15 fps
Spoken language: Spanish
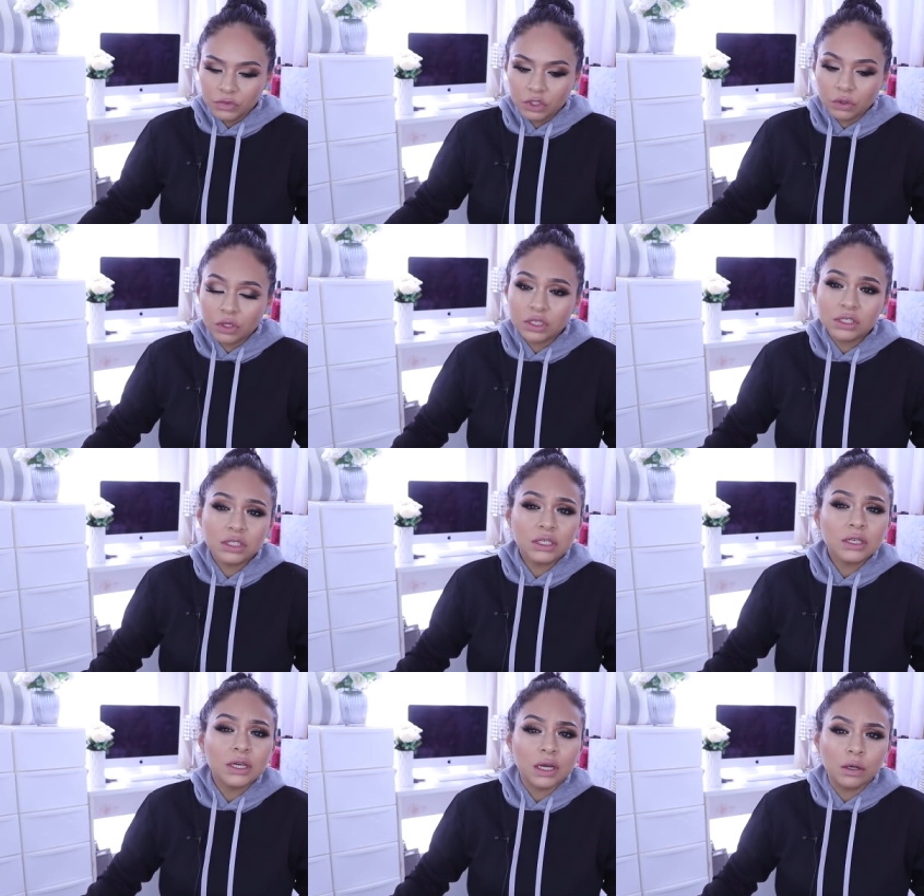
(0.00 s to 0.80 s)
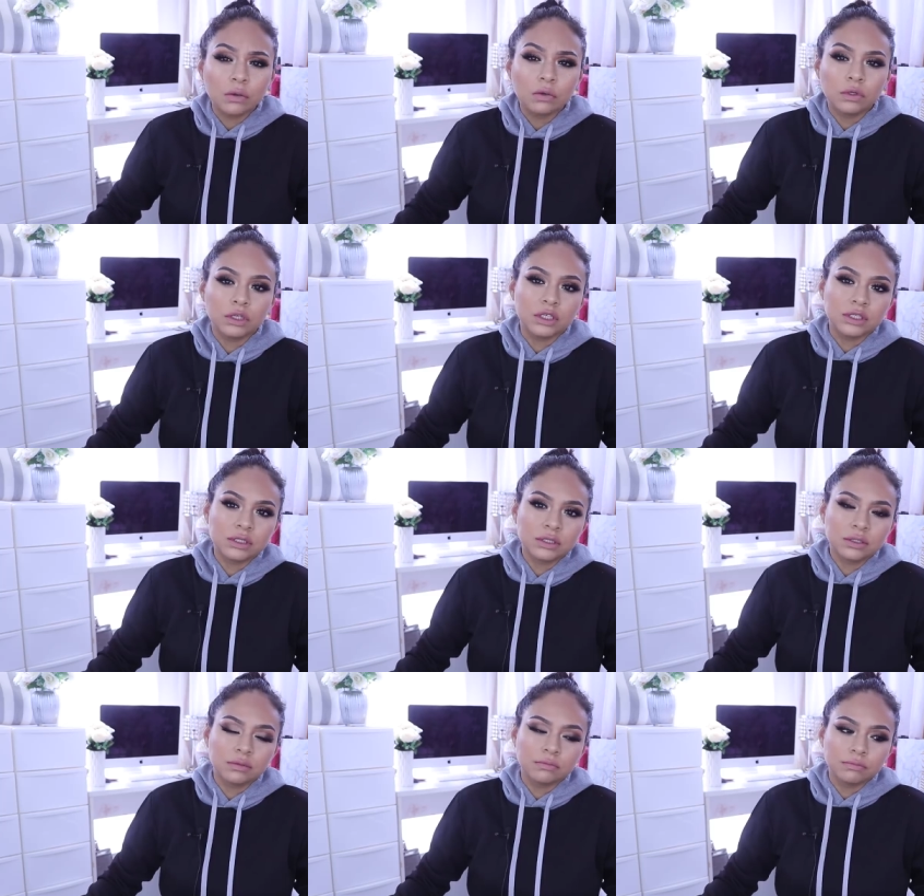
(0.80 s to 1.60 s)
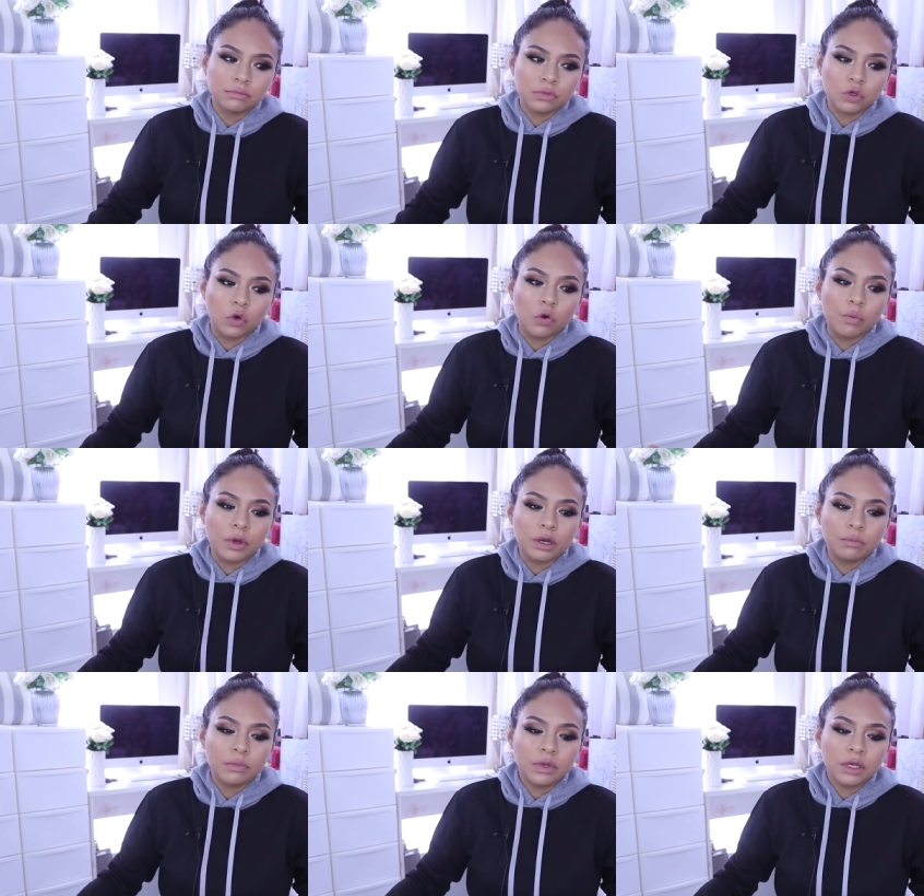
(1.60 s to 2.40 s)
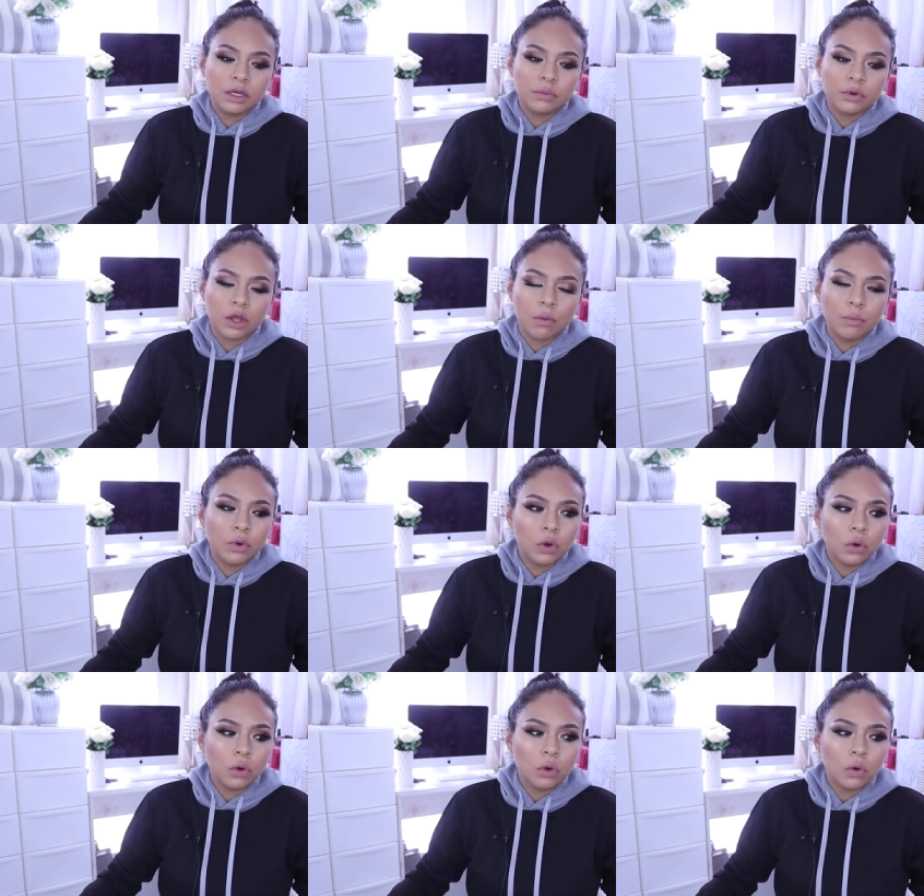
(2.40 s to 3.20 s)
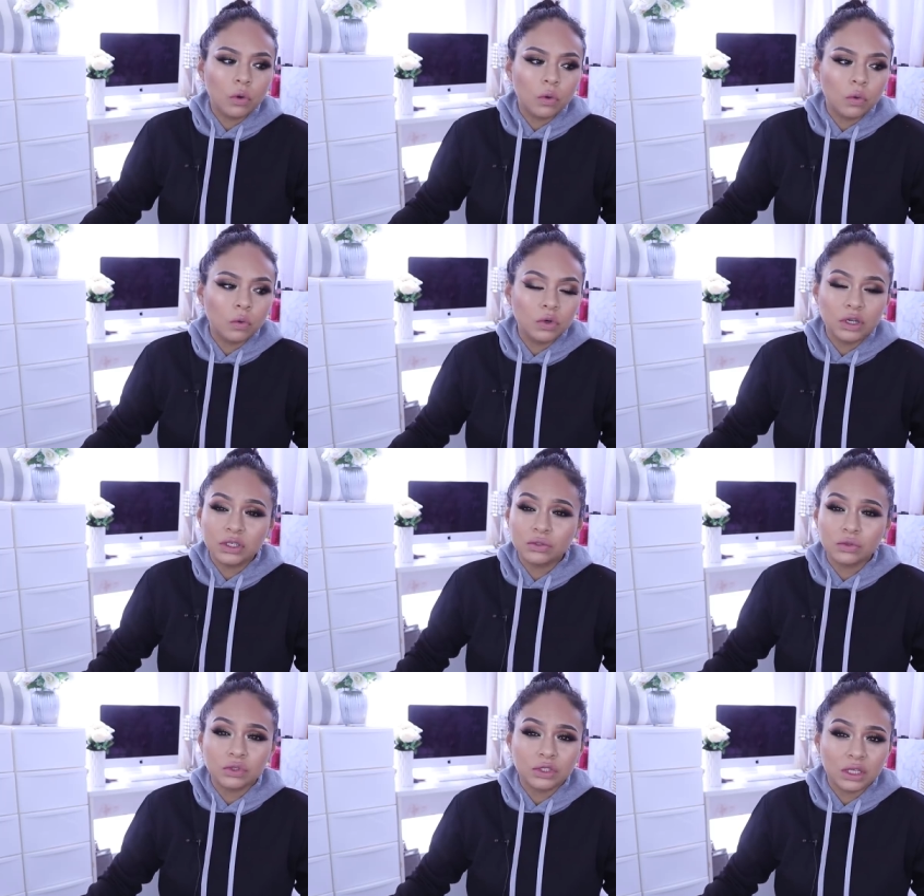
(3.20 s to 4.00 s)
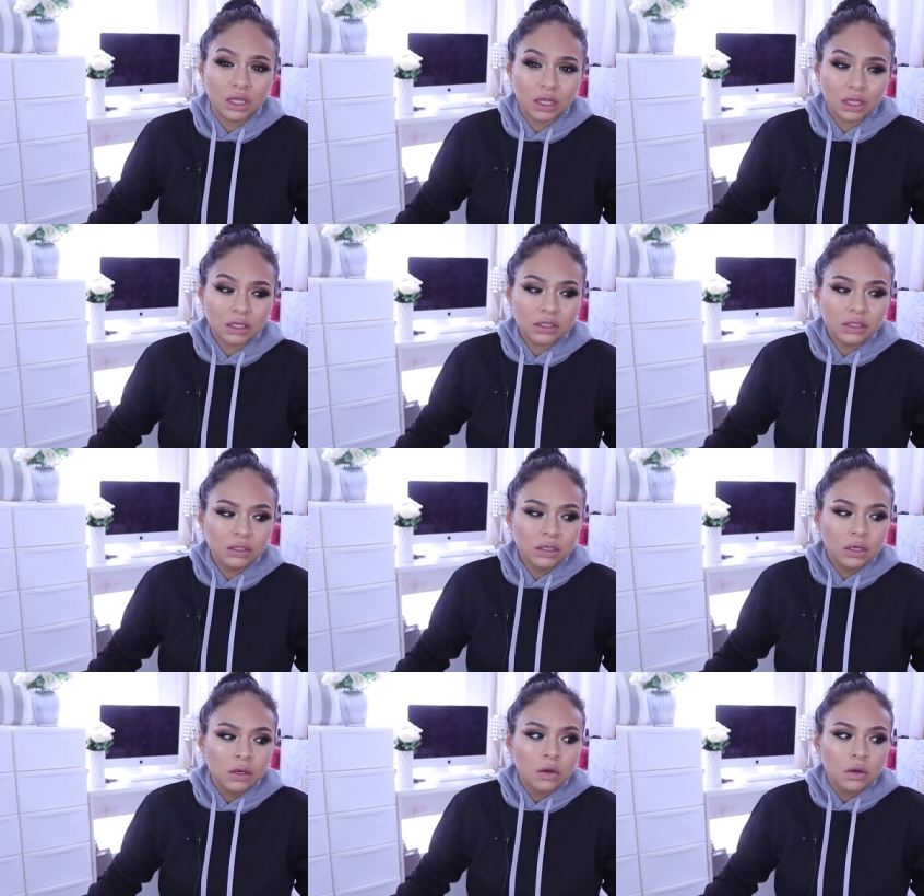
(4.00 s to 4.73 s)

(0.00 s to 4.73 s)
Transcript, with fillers: lo que sí hago es comerme, por ejemplo, unas tostadas,